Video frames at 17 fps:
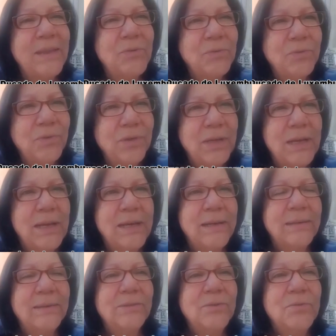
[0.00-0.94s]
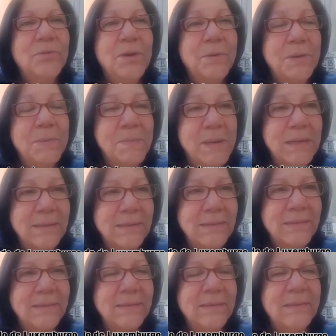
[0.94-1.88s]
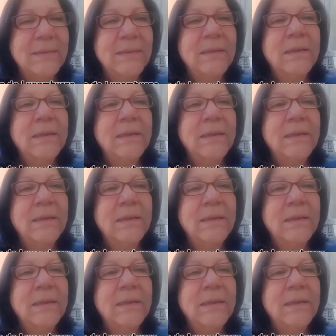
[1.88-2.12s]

denunciar una vez más